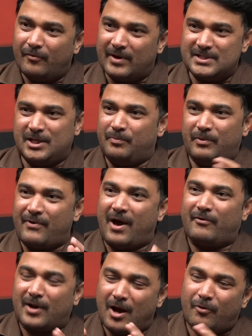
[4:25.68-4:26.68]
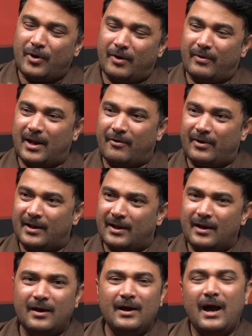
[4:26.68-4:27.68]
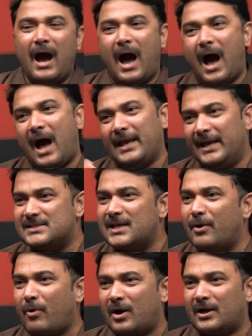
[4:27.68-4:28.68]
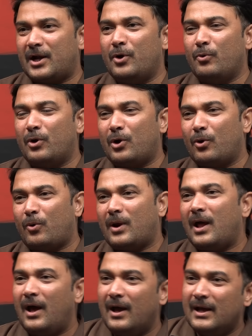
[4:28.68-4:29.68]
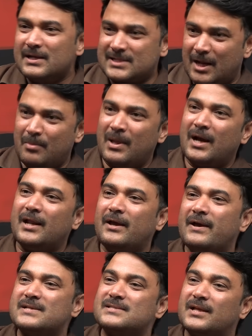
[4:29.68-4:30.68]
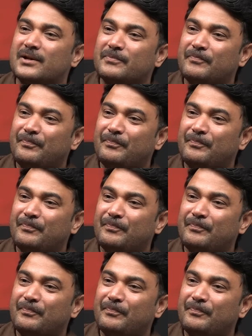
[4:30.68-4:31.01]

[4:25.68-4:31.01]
వైసీపీ ఫేవర్గా ఉండేవాళ్ళు ఎవరైనా ఆ వేసే ఒకటి రెండు ఓట్లు కూడా షర్మిలా గారికే వేస్తారు